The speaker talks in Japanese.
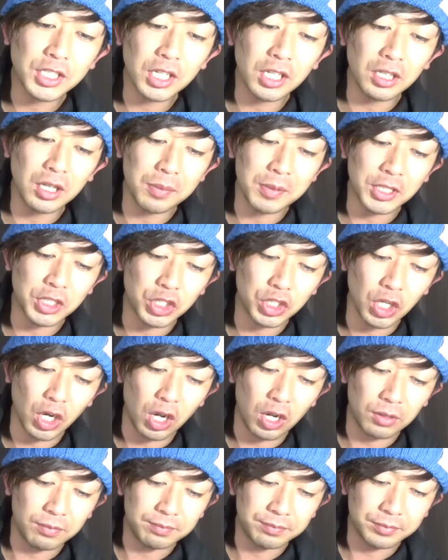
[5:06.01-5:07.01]
次行ってみま
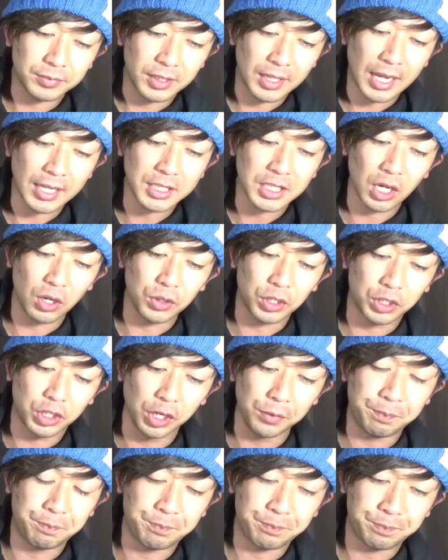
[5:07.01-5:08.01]
しょう。ガチャを引
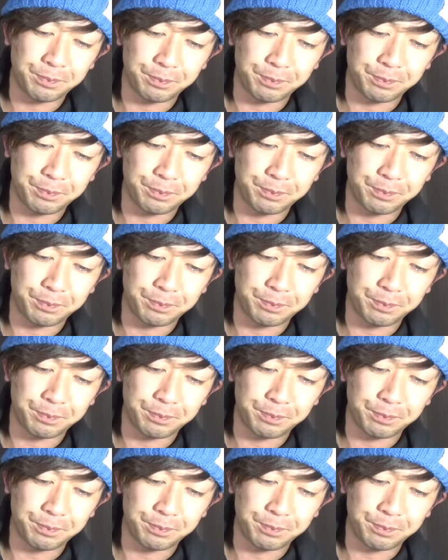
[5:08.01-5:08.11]
く